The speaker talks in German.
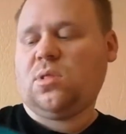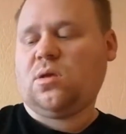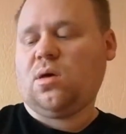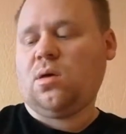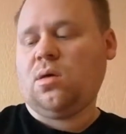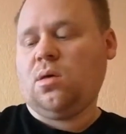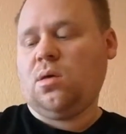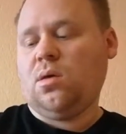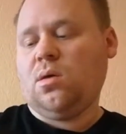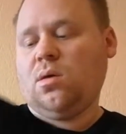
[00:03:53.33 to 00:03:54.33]
Ja,
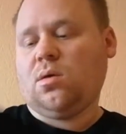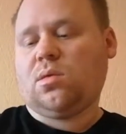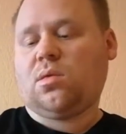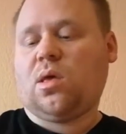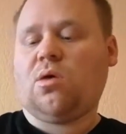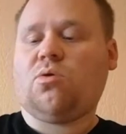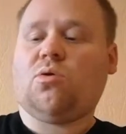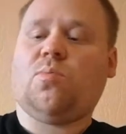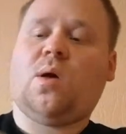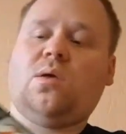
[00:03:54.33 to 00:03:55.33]
zeige ich euch mal,